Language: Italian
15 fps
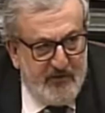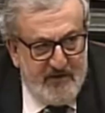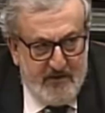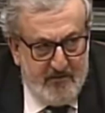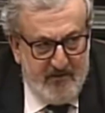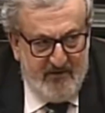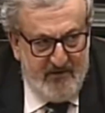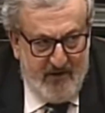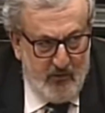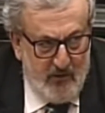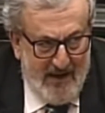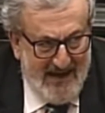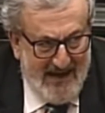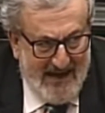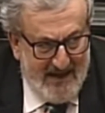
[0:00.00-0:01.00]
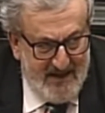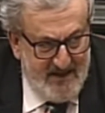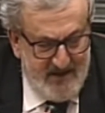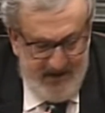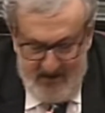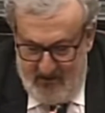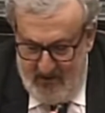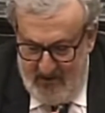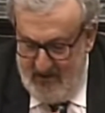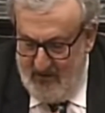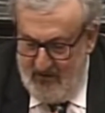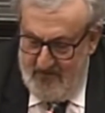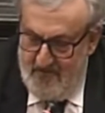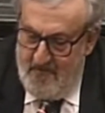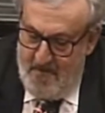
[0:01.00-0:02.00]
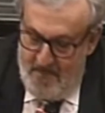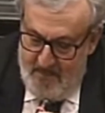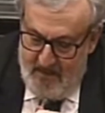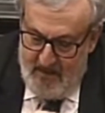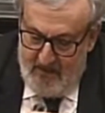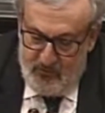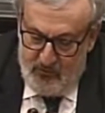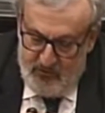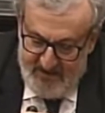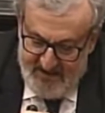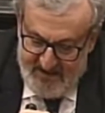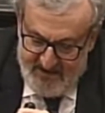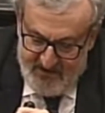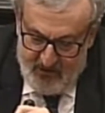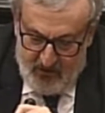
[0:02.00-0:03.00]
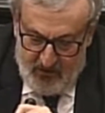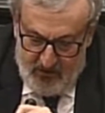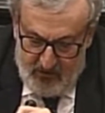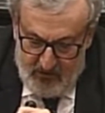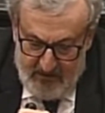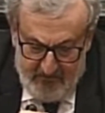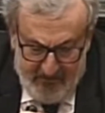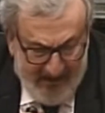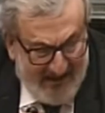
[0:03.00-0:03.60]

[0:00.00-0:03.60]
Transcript: così per fare un'analisi di quello dal punto di vista storico del